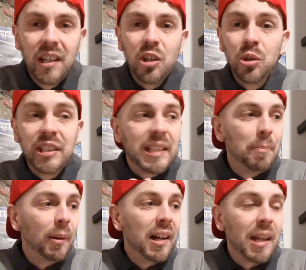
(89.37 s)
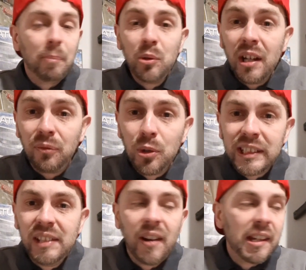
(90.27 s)
Je ne sais pas, il n'y a pas eu d'infos
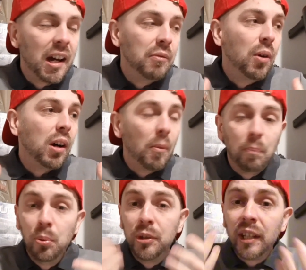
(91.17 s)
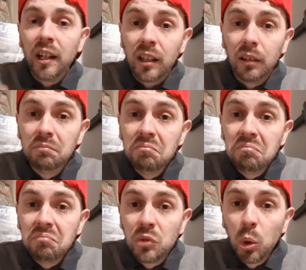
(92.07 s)
s'il va y avoir plus tard
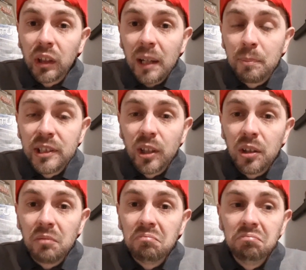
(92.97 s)
d'autres épisodes